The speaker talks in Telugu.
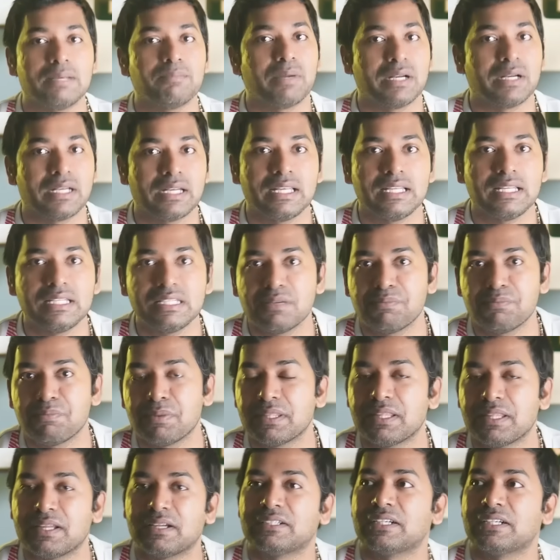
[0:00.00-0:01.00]
బట్ నేను
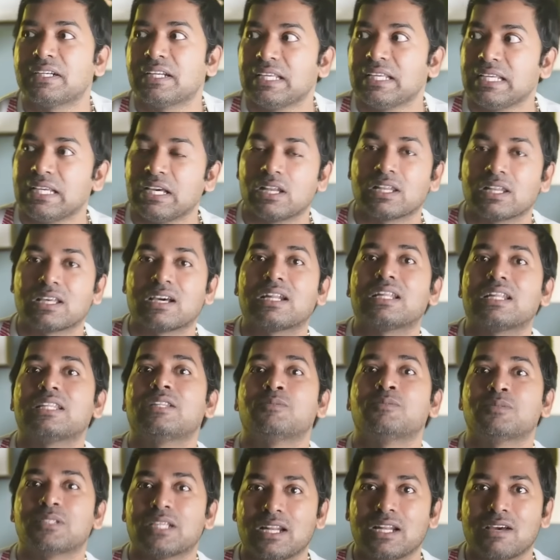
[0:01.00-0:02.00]
చెప్పేది ఏంటంటే ఈ
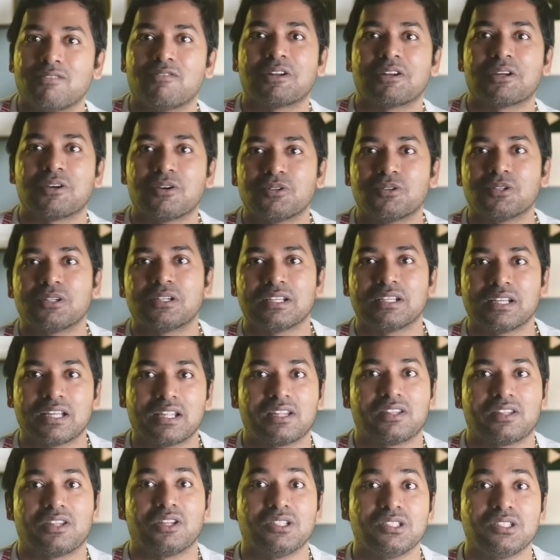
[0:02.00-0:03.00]
అల్గారిథమ్స్ ఎలా వర్క్ అవుతున్నాయి
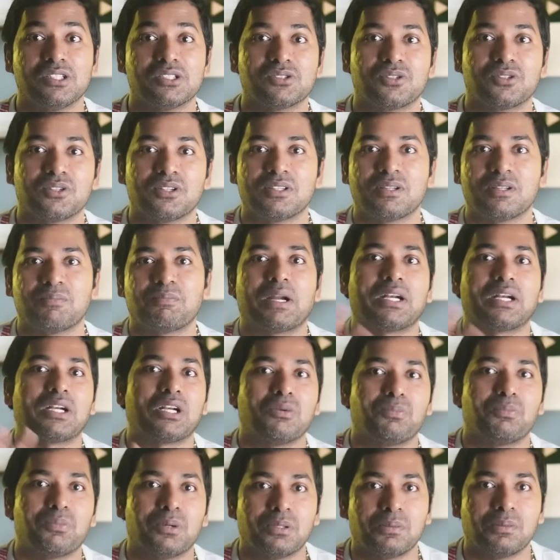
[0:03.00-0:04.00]
అర్థం చేసుకుని
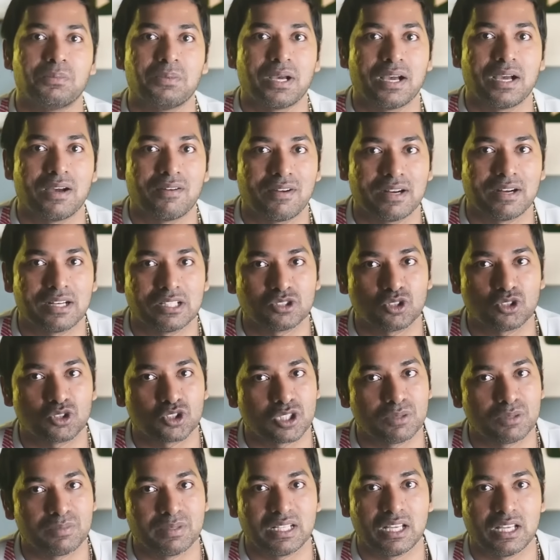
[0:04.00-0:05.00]
బట్టలు పొదుపుగా వాడి
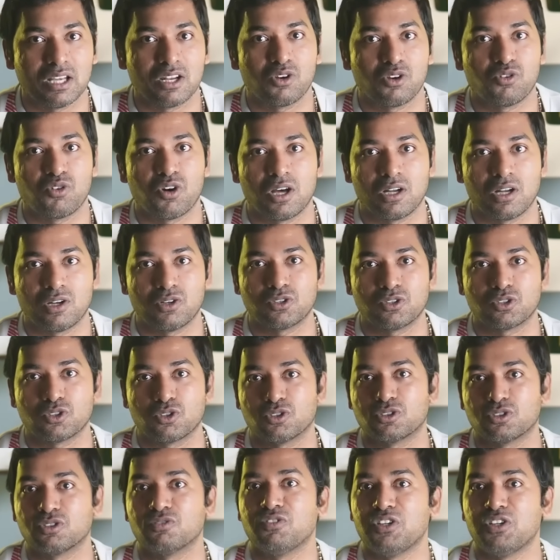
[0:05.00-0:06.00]
సోషల్ మీడియాలో ఫాలోవర్స్
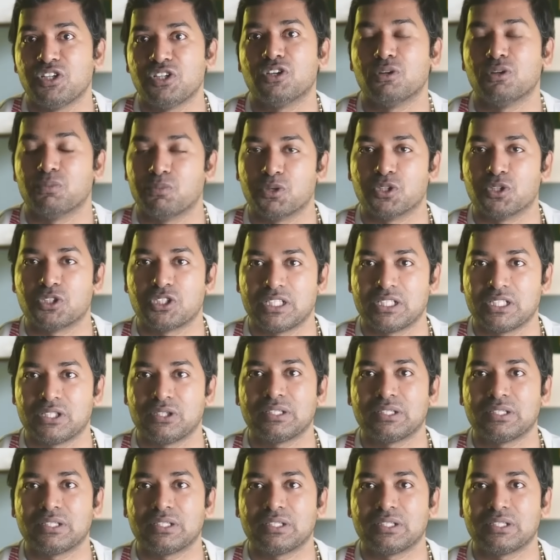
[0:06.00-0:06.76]
కోసం వీడియోలు పోస్ట్ చేయడం